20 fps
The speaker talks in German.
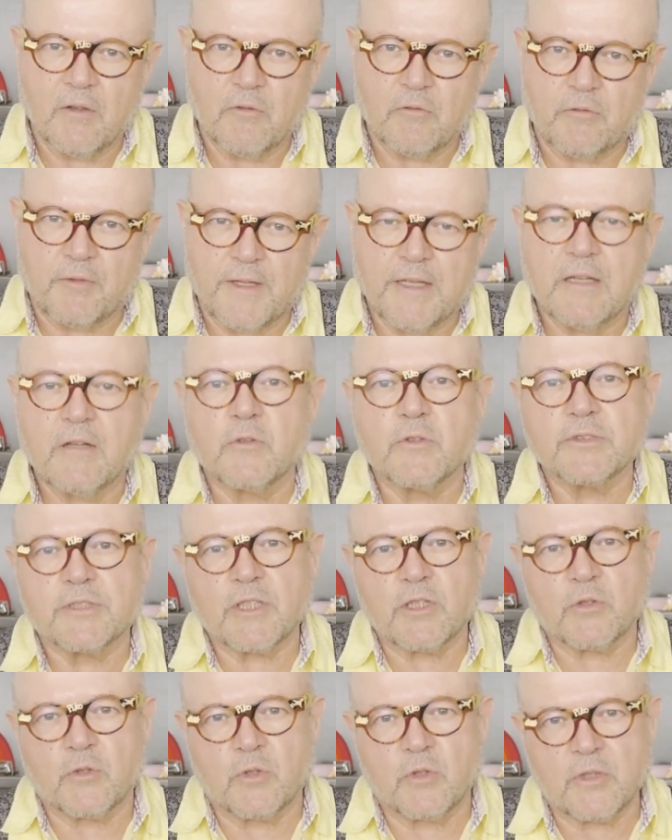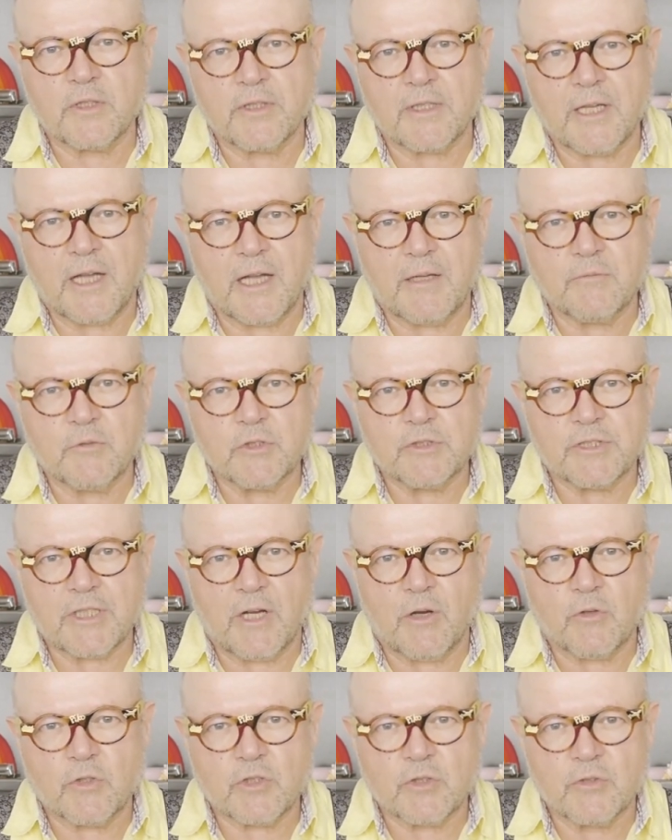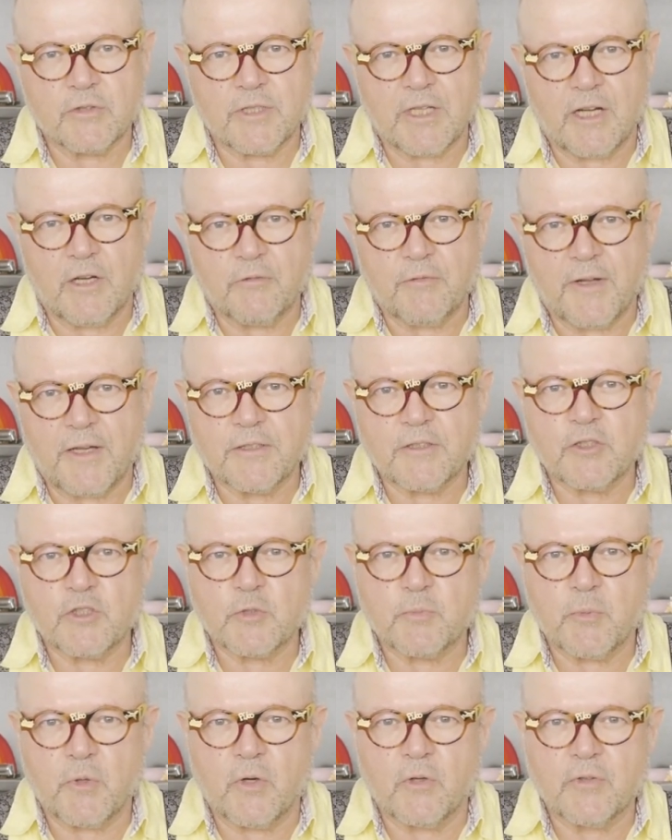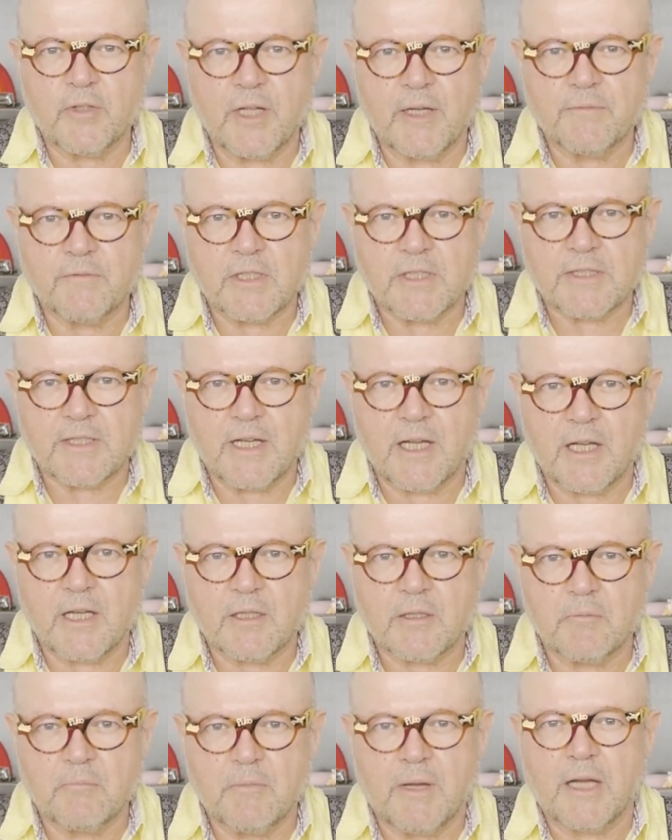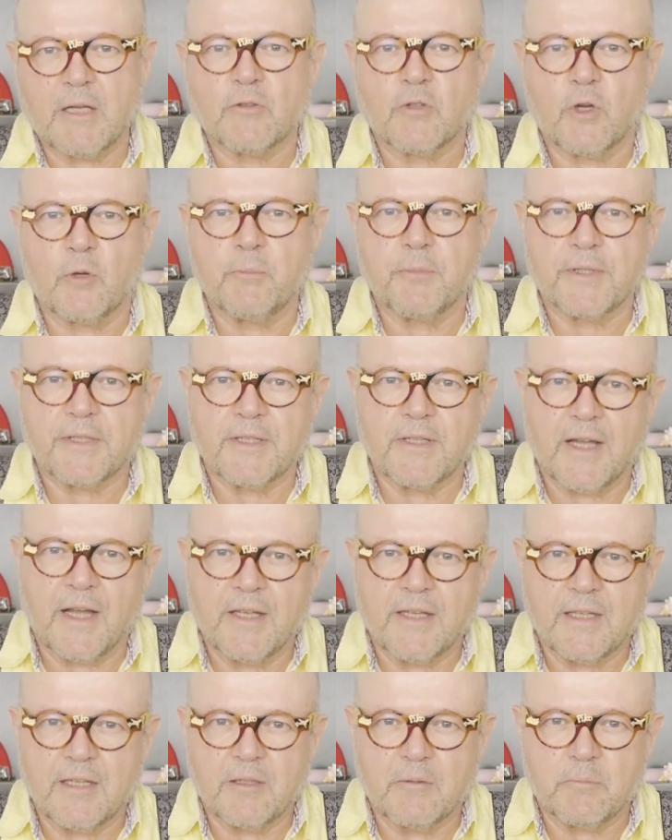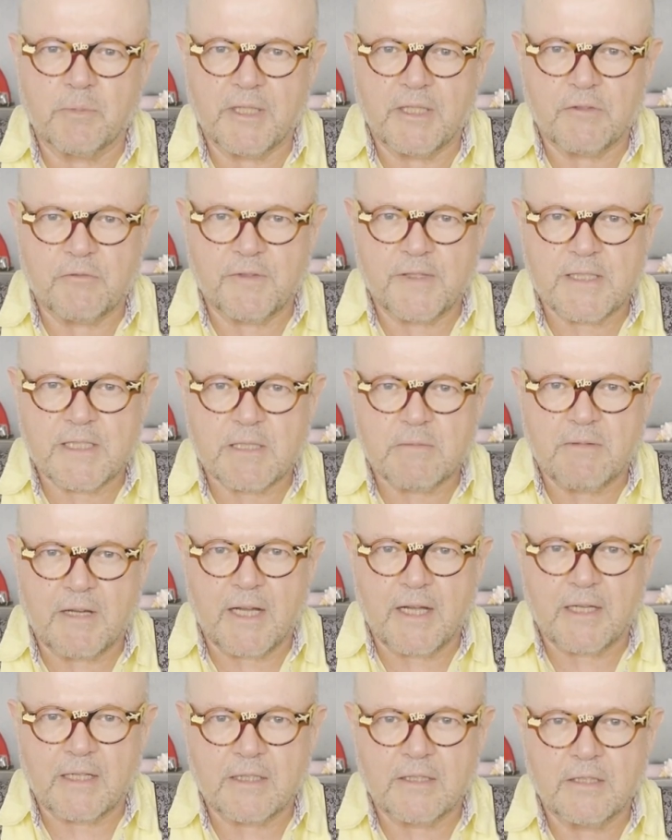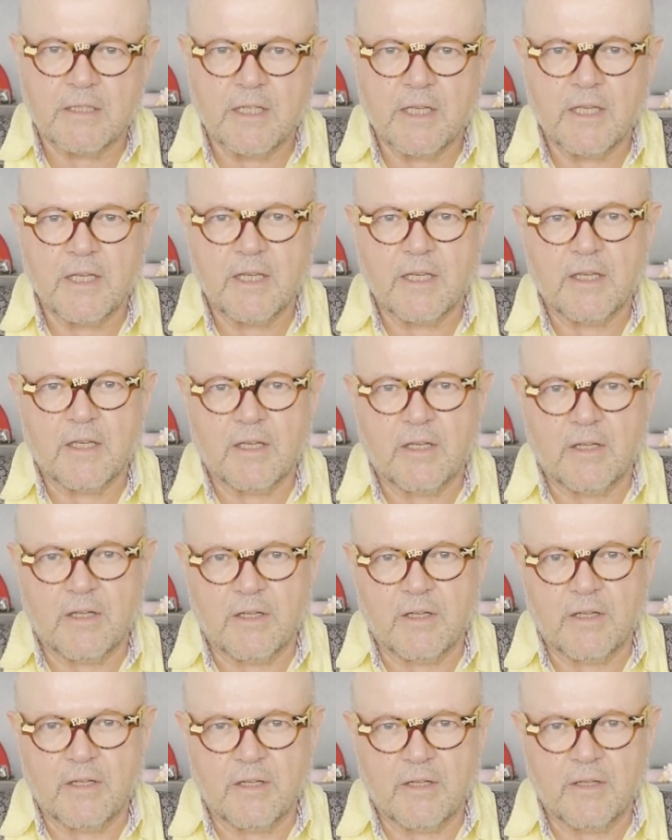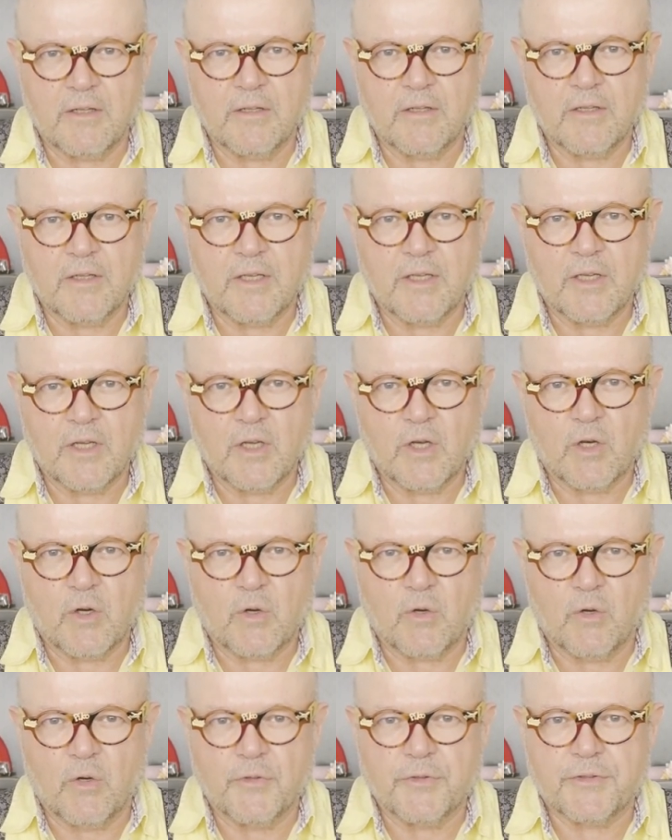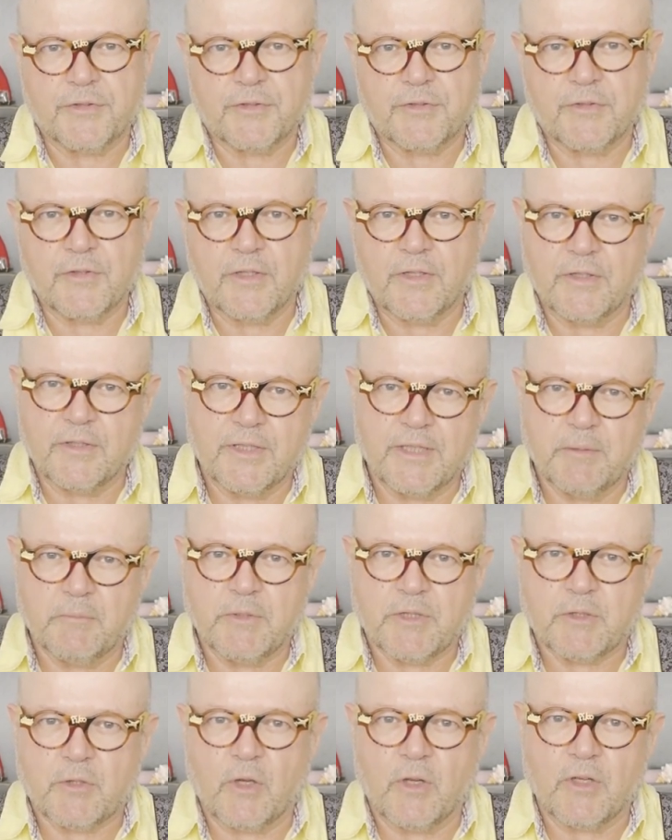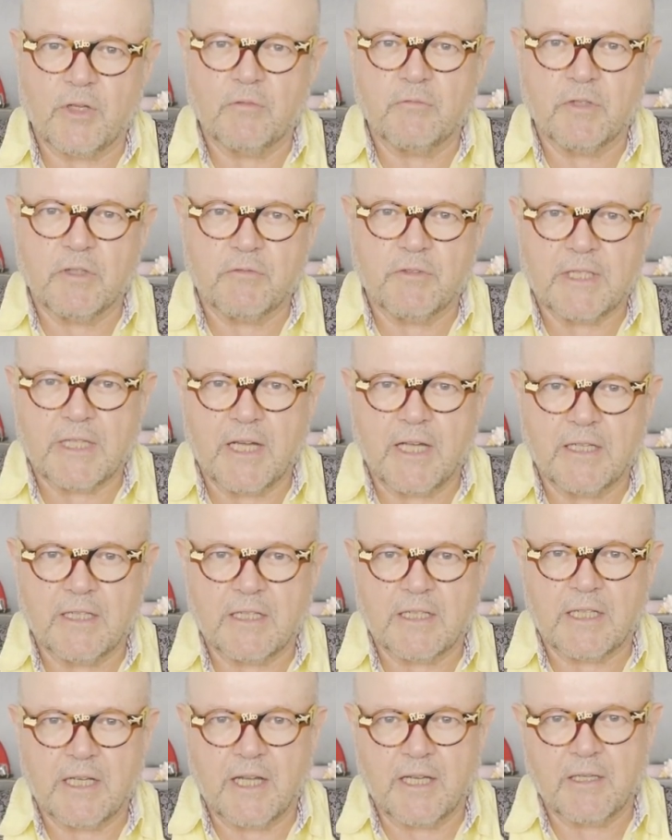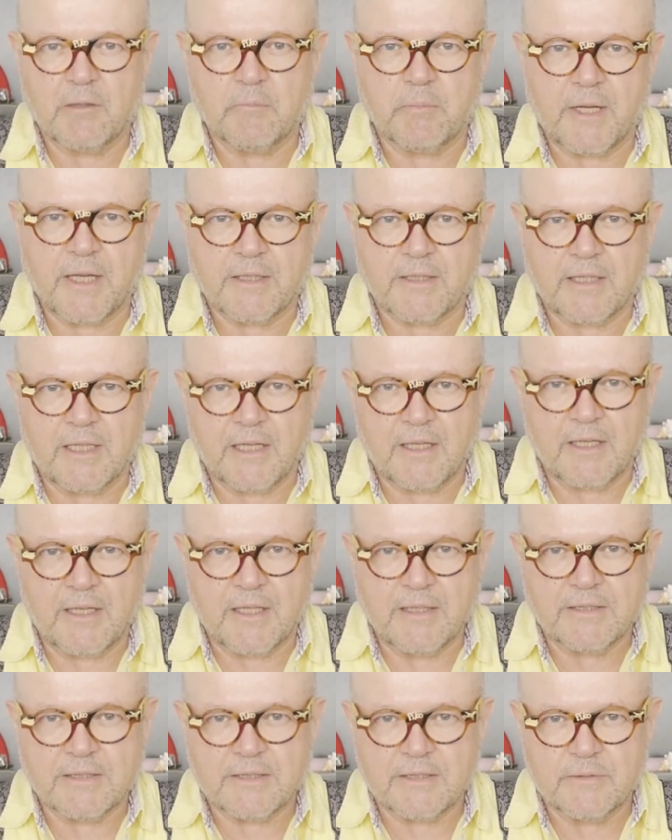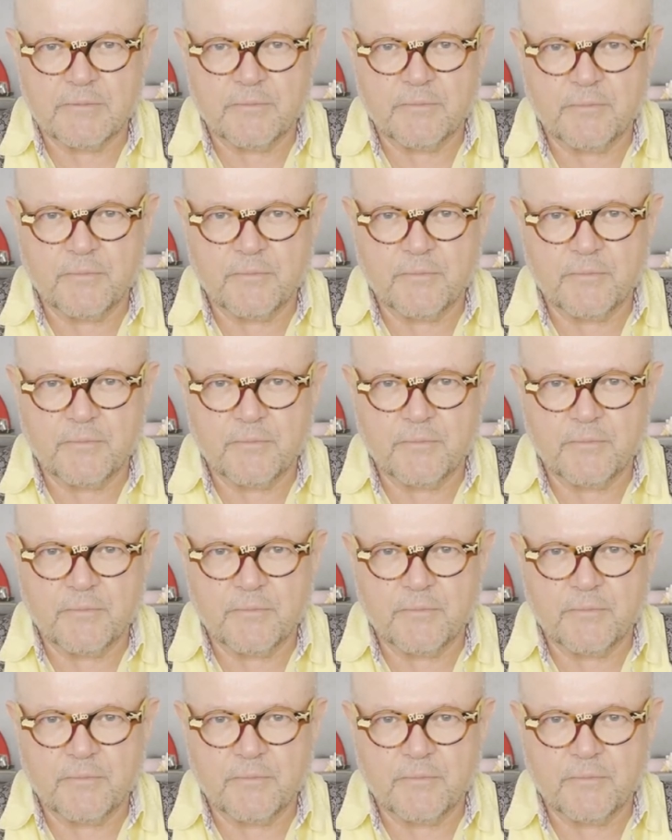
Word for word: Viele unserer Kunden haben uns auch schon darauf angesprochen, haben gesagt, mach doch bitte einen Benefizwagen äh, und äh, hiermit können wir wieder einen kleinen Beitrag leisten.